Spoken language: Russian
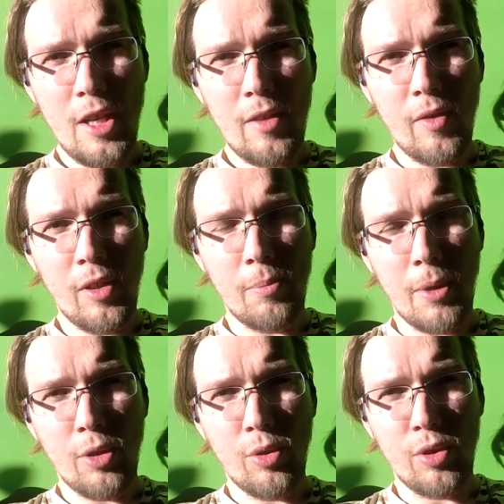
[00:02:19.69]
вел
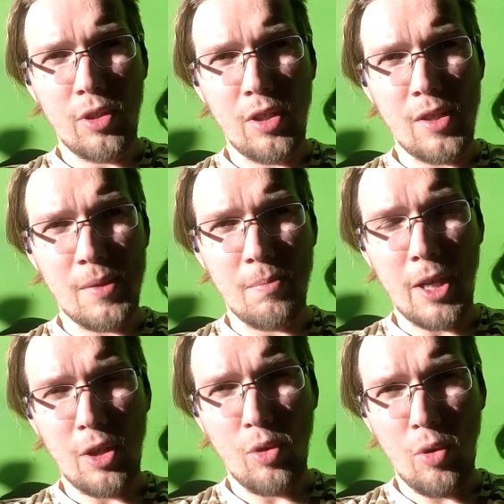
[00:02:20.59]
поход из
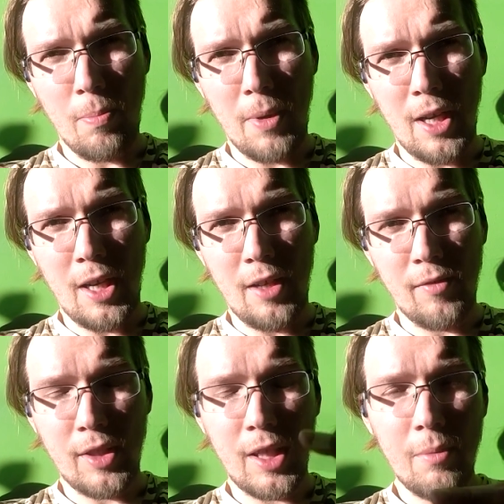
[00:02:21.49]
Майкопа
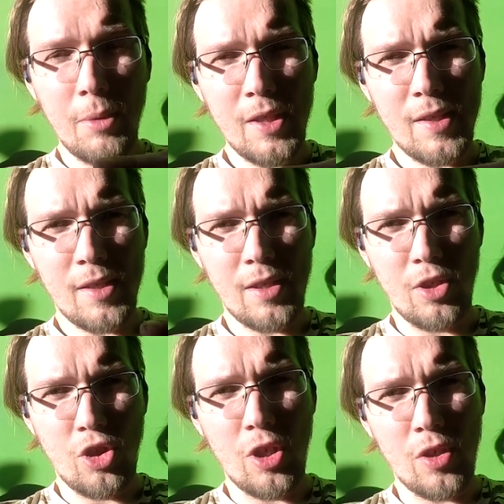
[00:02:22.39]
в Дагомыс
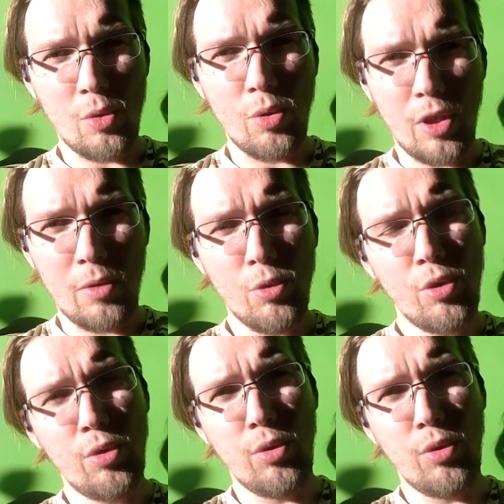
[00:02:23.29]
через горы к морю,